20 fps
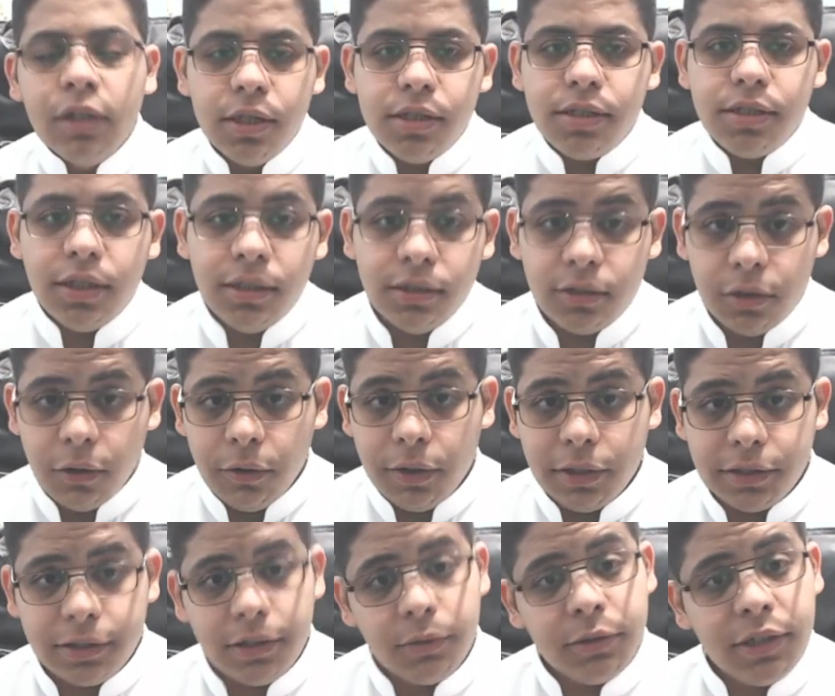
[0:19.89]
سنت او
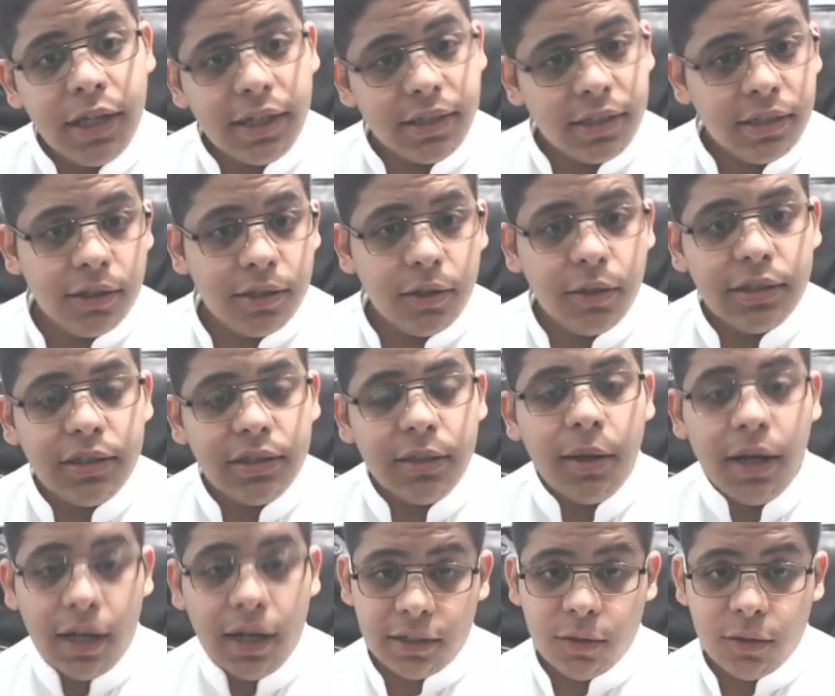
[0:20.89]
اس، توزيعه سنت او اس عباره عن